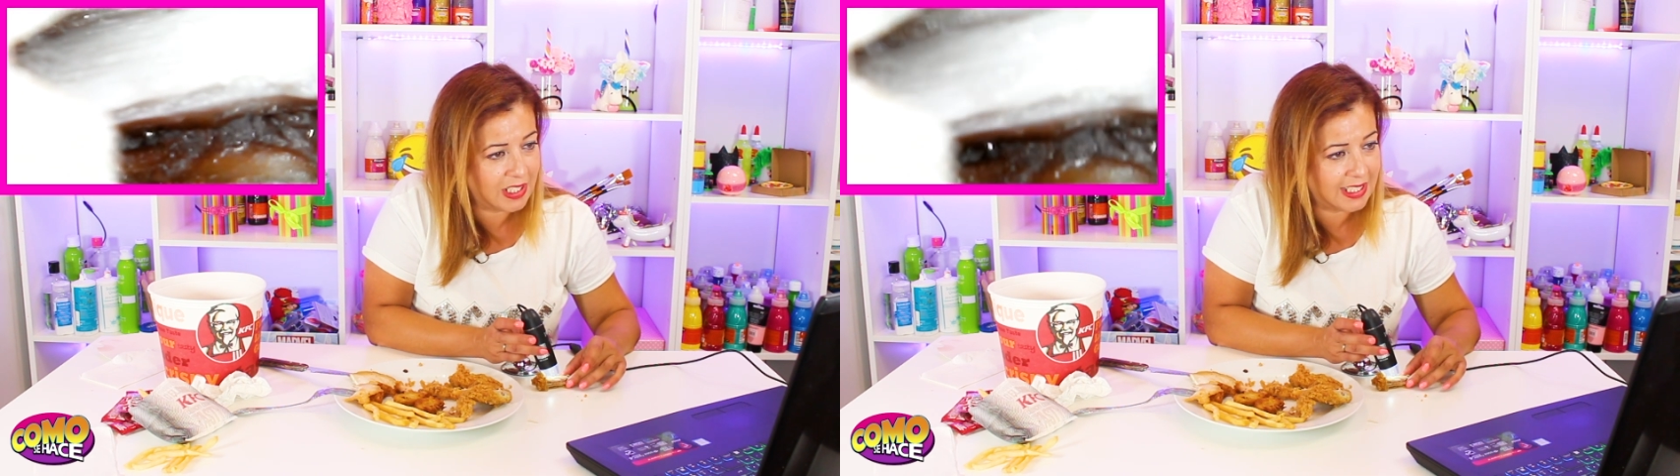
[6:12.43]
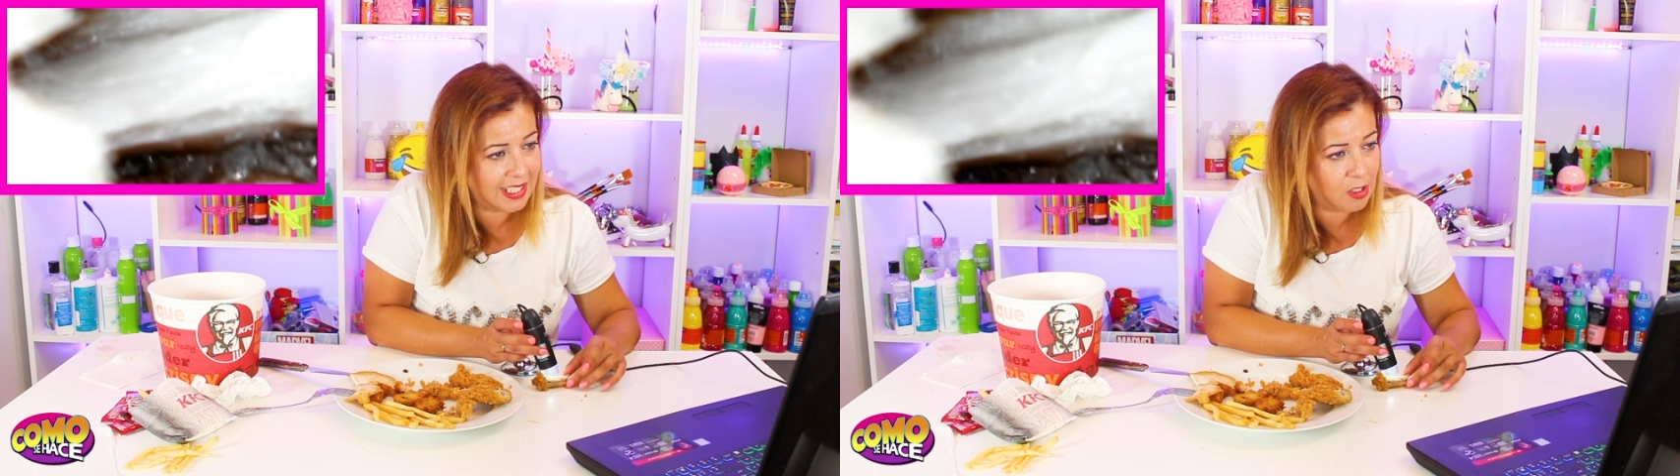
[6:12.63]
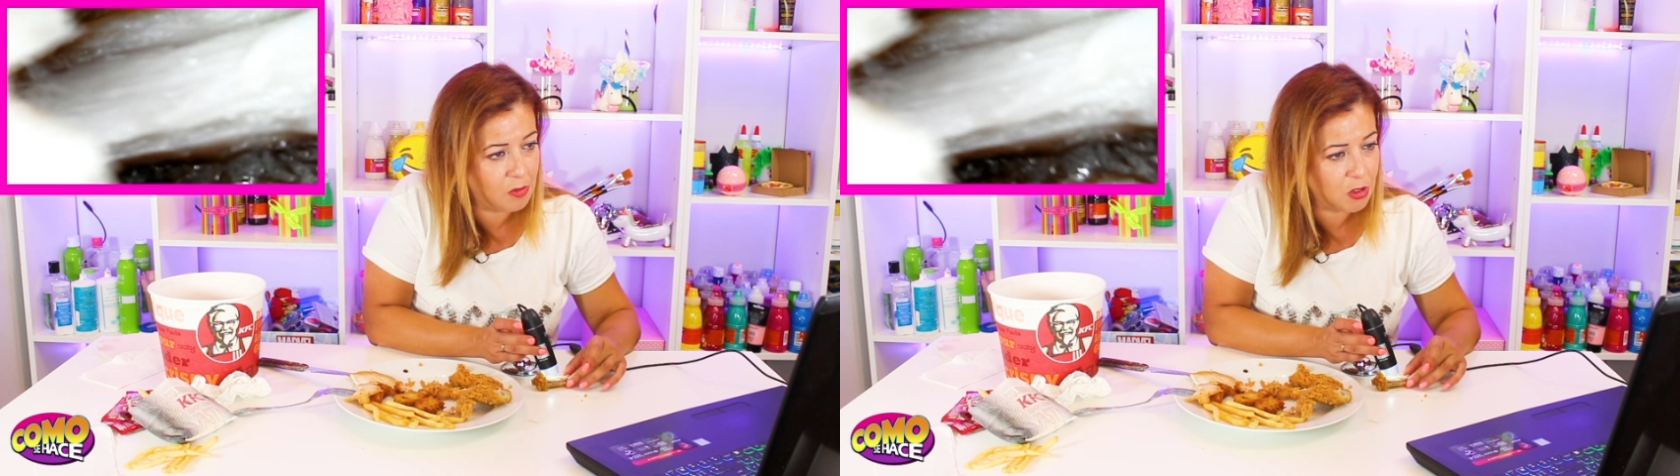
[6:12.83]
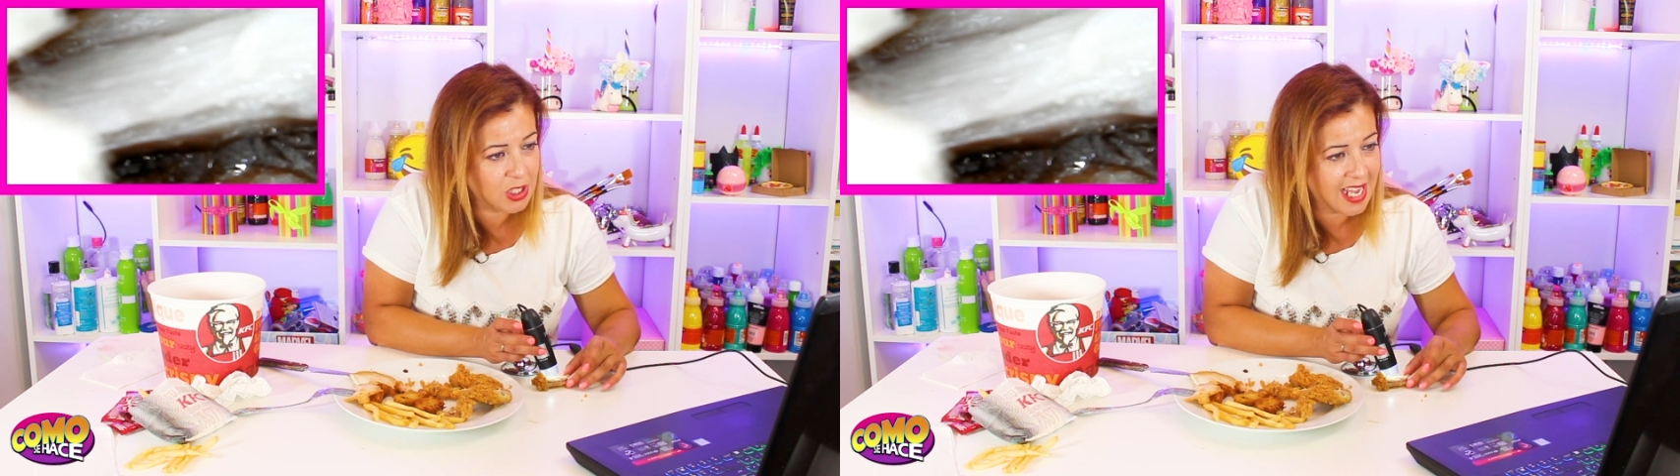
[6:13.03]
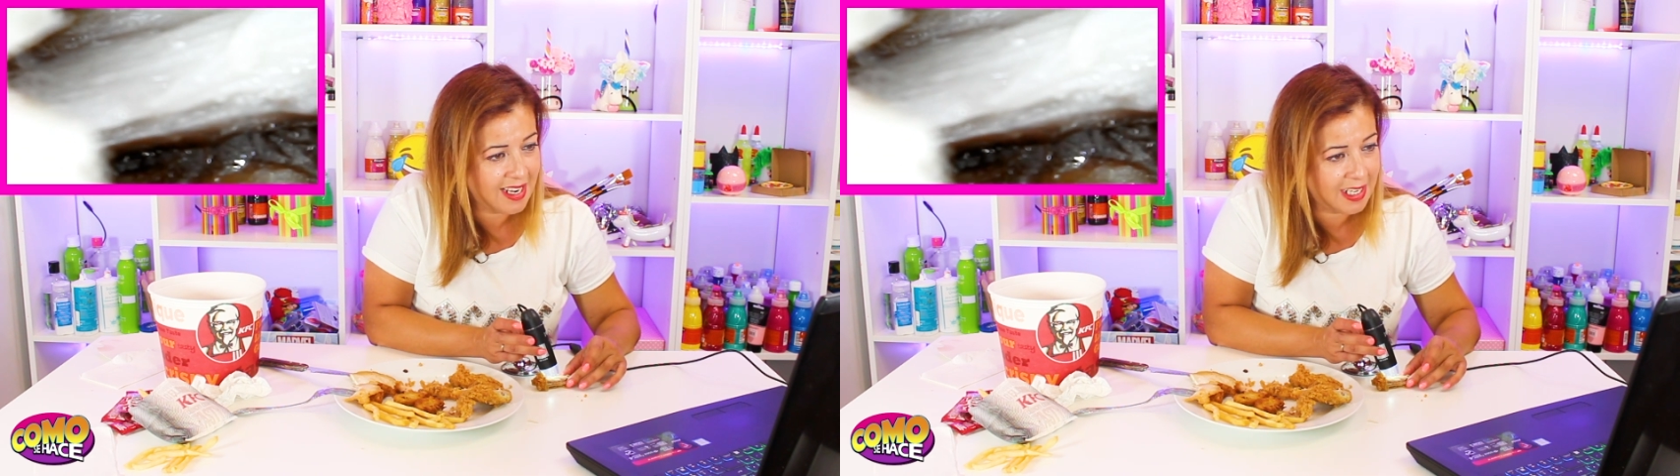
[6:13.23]
que tiene como
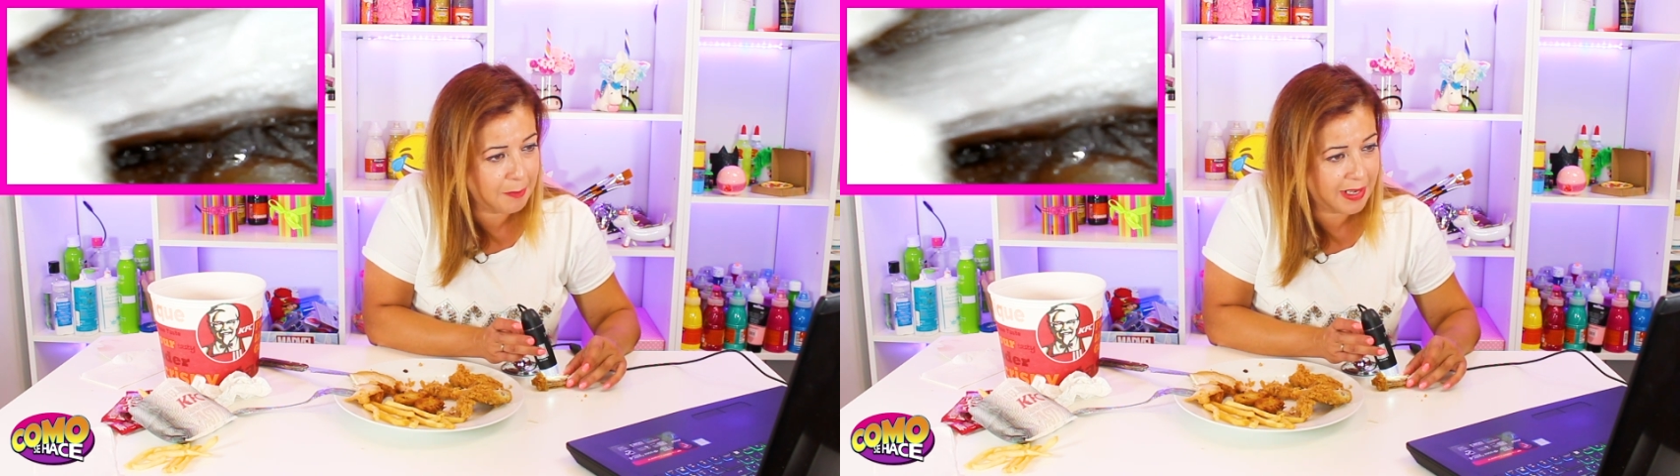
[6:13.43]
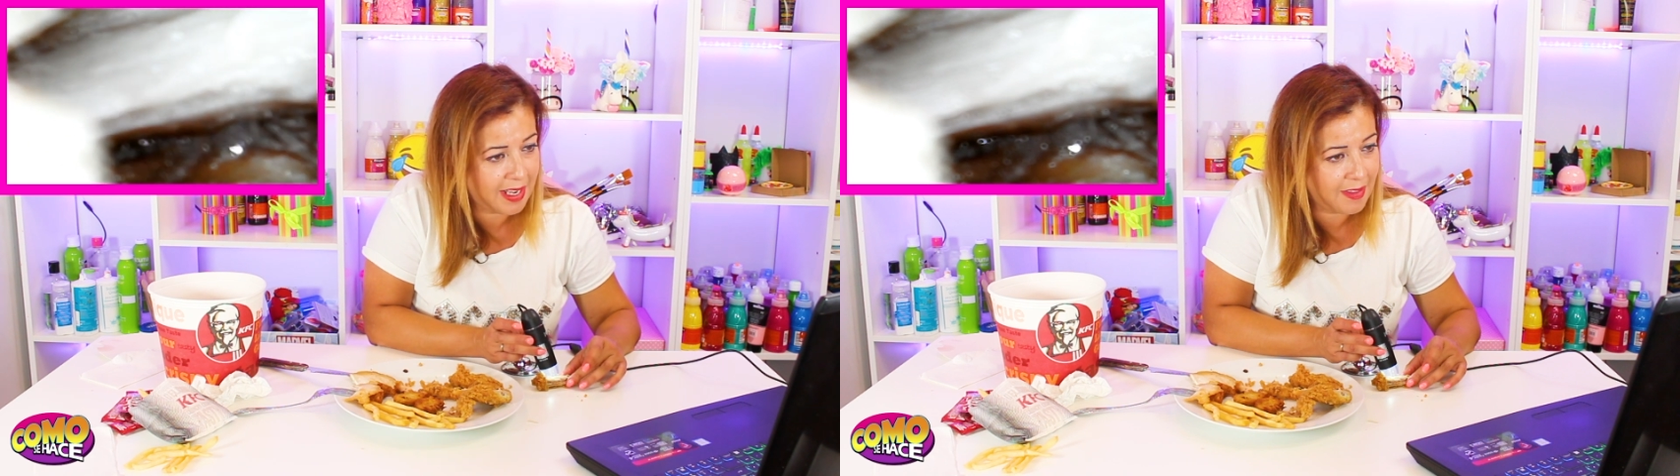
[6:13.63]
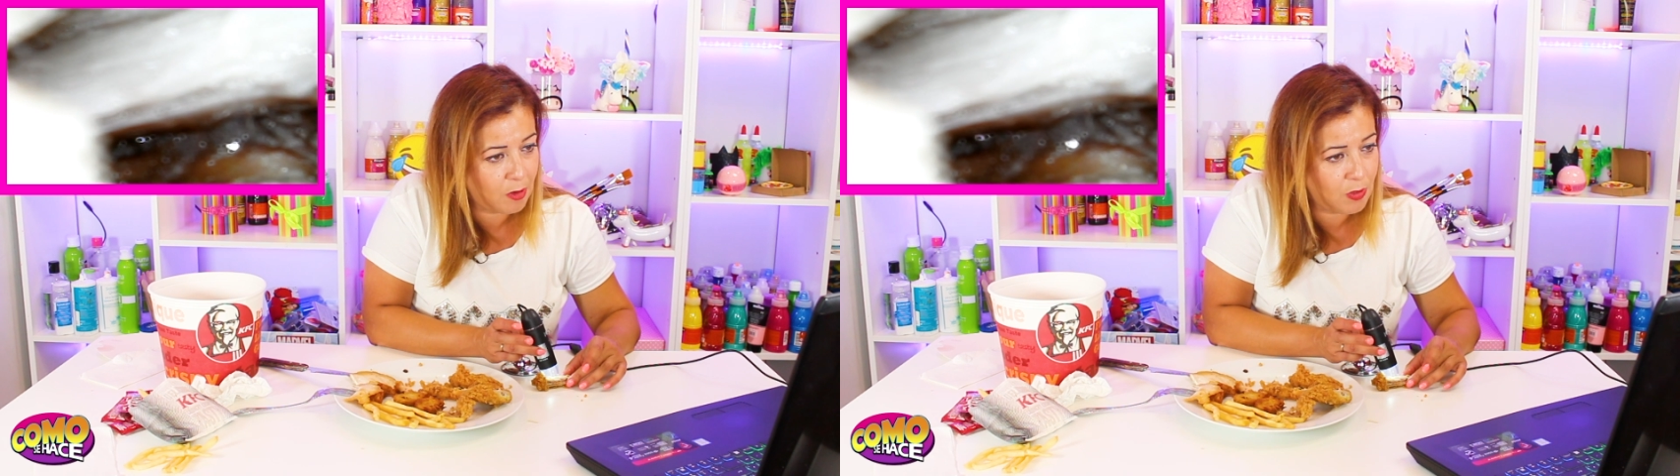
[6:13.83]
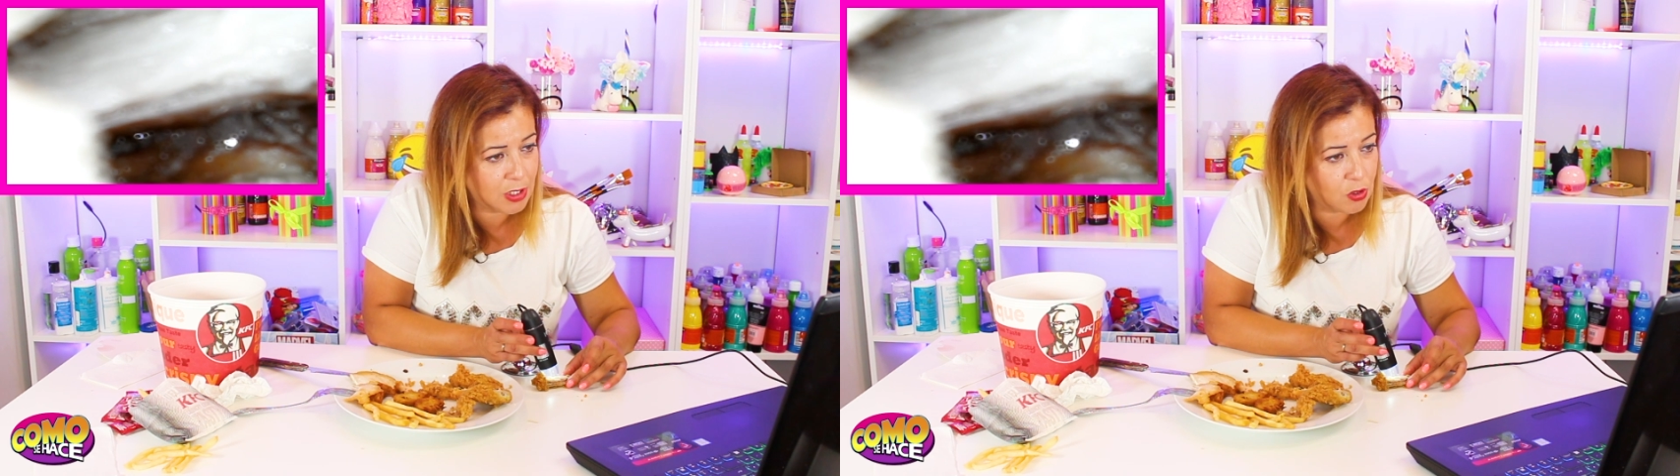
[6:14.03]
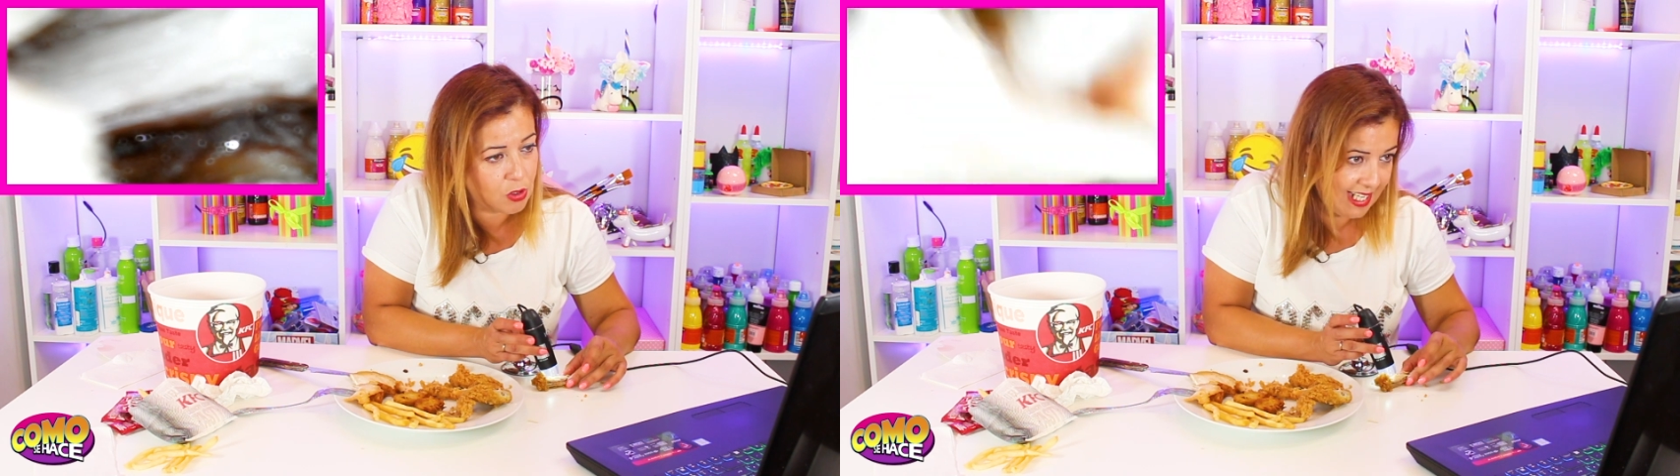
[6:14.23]
sangre pegada al hueso.